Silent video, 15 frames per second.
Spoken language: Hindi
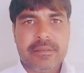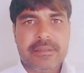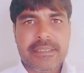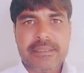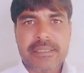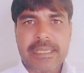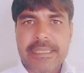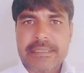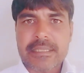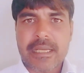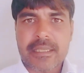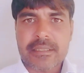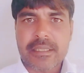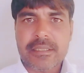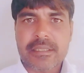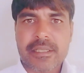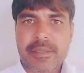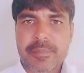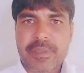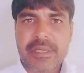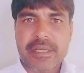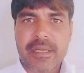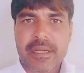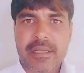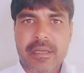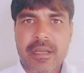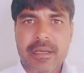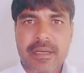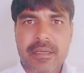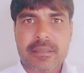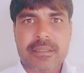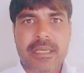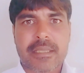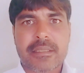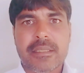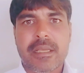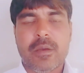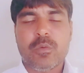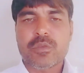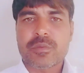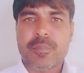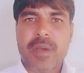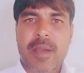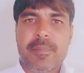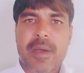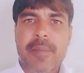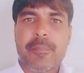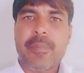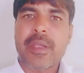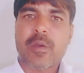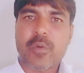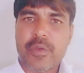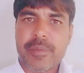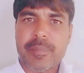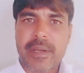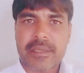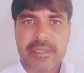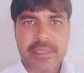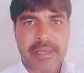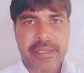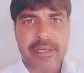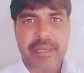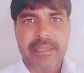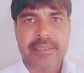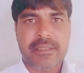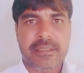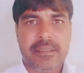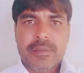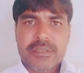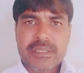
जिसके साथ इतनी बड़ी घटना घट जाती है उस माँ बाप में कोई बाकी नहीं रहती